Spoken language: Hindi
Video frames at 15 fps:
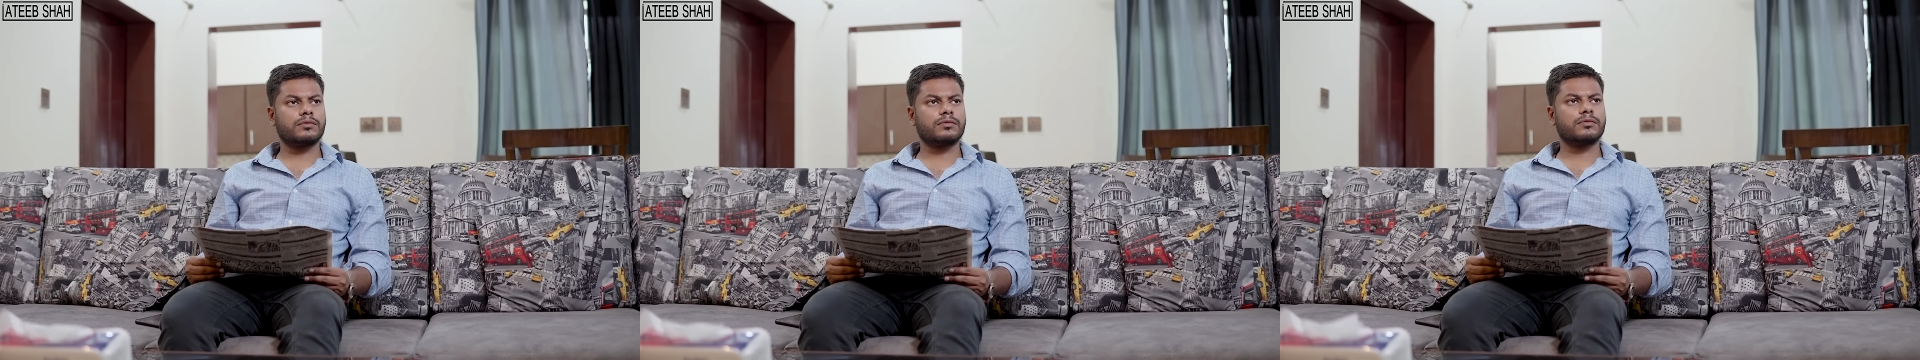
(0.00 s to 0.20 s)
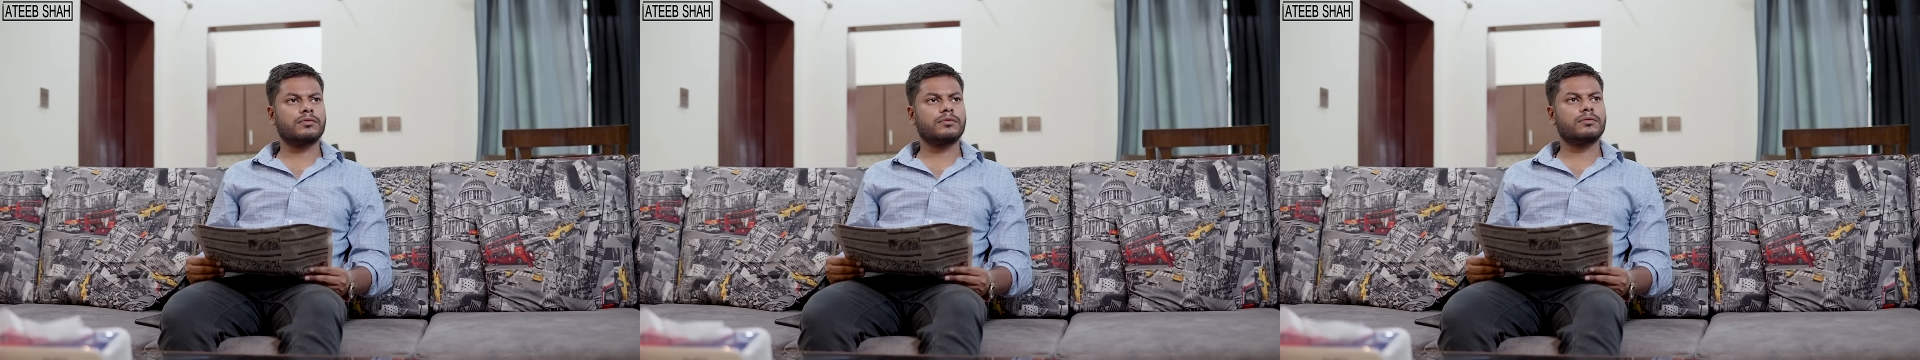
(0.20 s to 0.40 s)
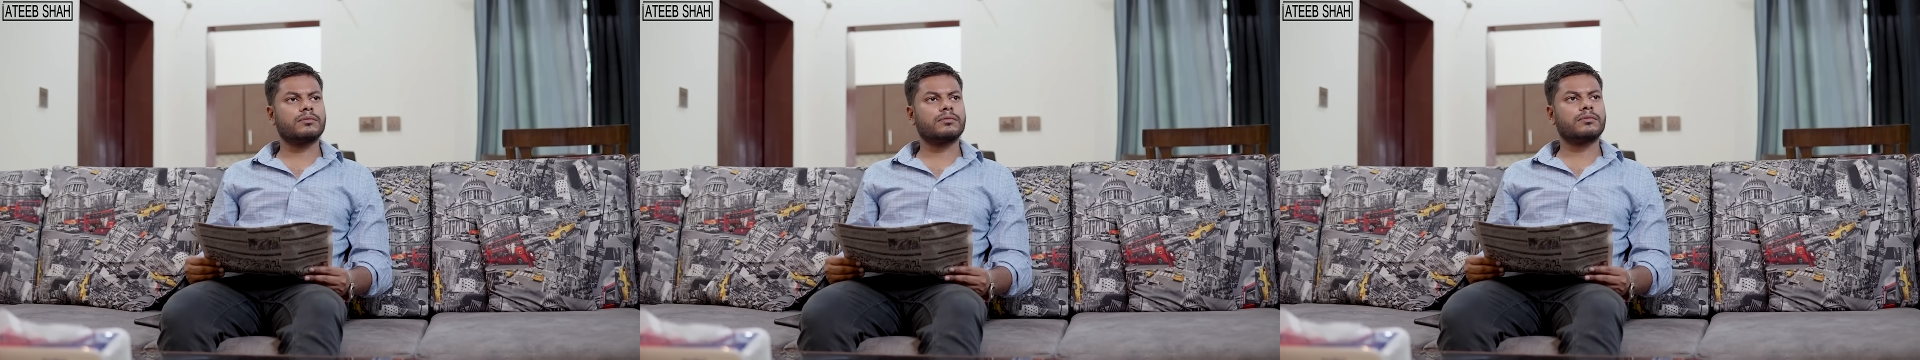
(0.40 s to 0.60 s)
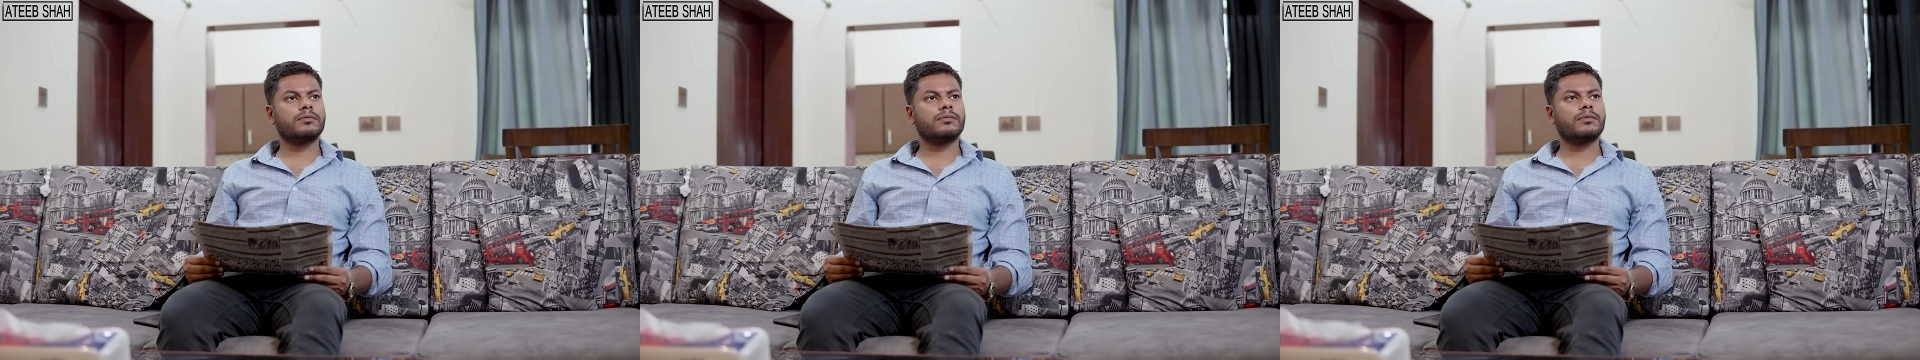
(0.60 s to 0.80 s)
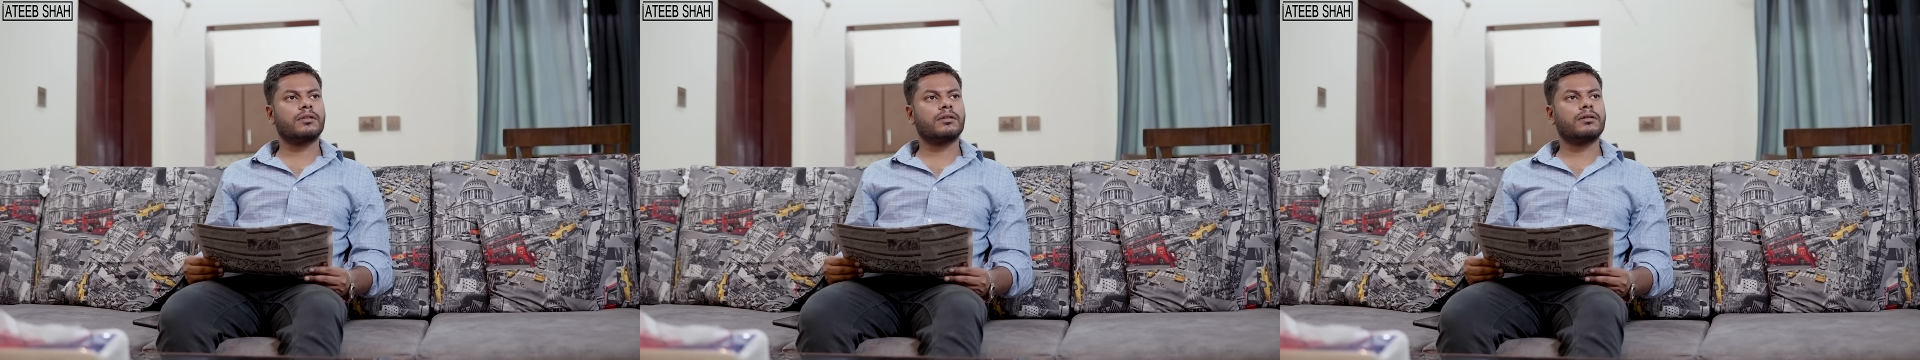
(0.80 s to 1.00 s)
मत कीजिएगा
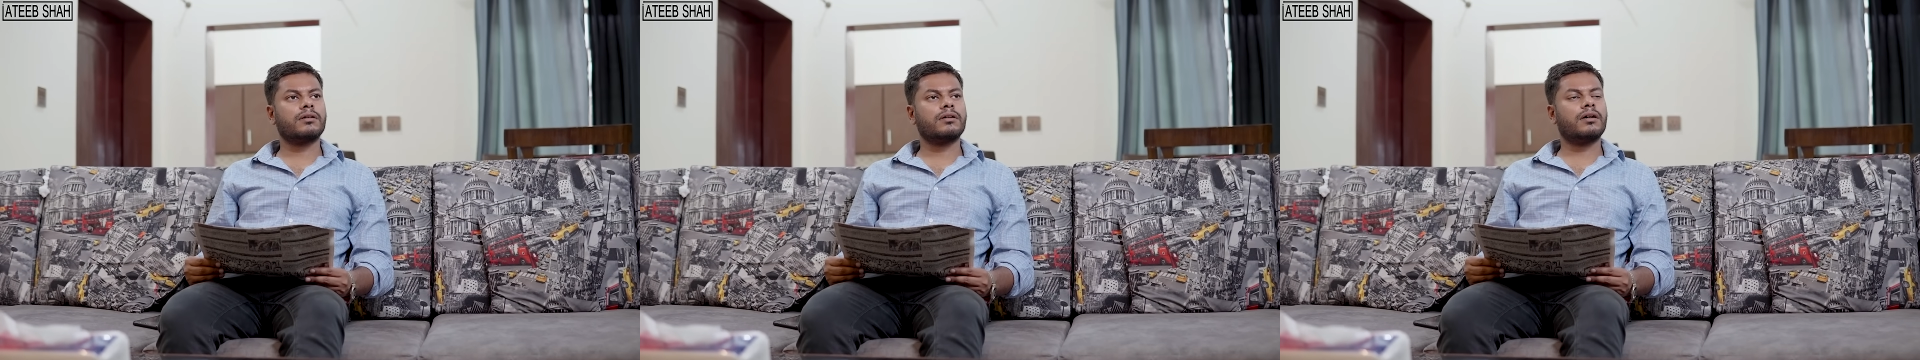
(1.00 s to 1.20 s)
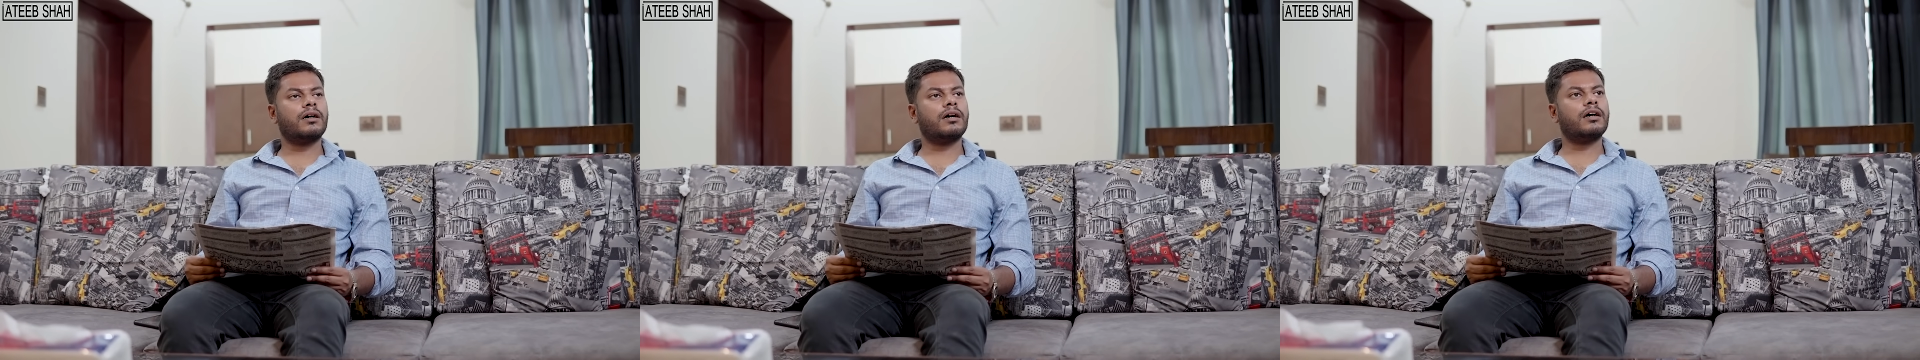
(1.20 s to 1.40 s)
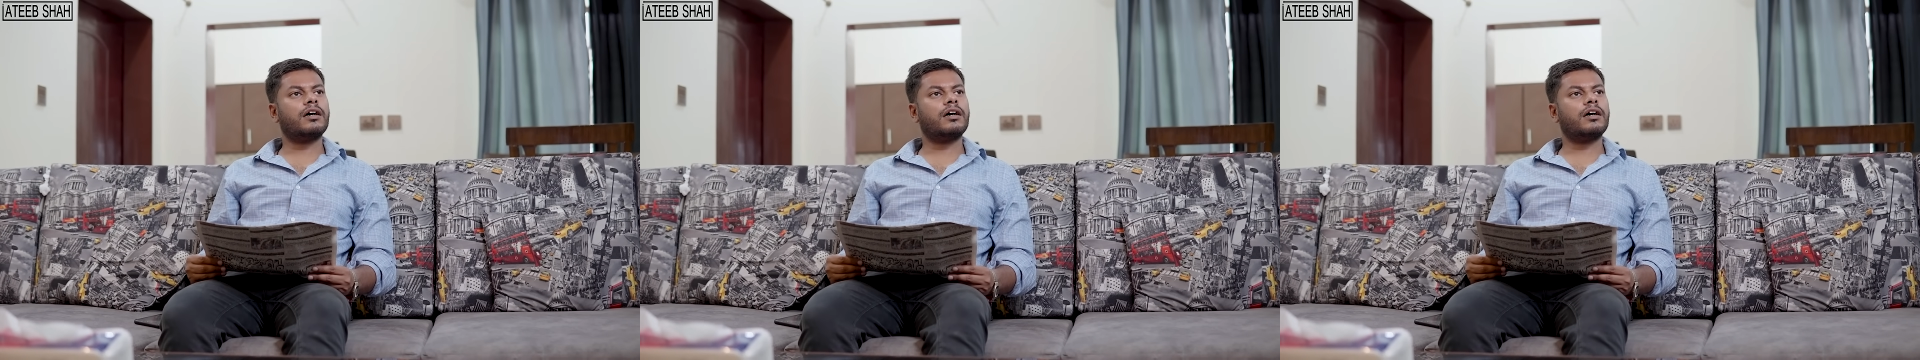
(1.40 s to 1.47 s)
हाँ